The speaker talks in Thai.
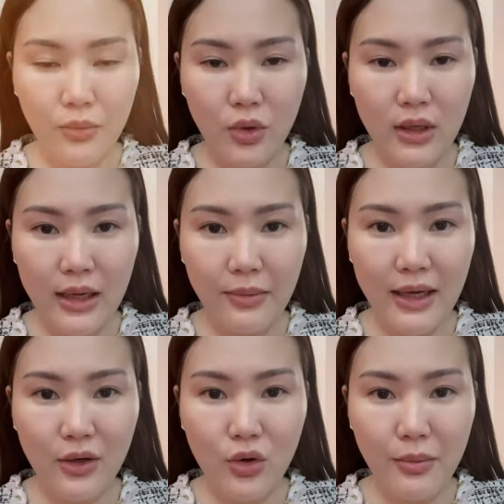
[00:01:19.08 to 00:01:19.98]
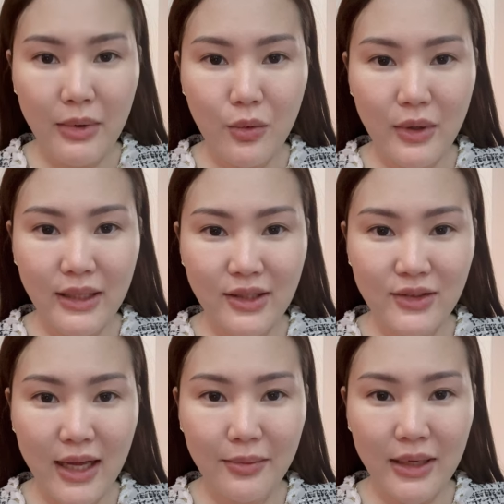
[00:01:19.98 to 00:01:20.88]
ผลลัพธ์หลังร้อยใหม่วันที่
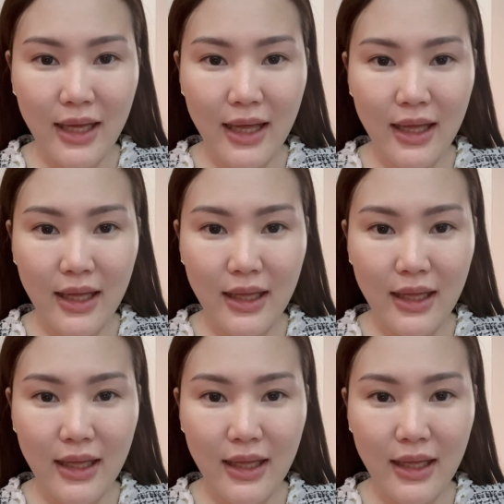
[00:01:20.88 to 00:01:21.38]
3 นะคะ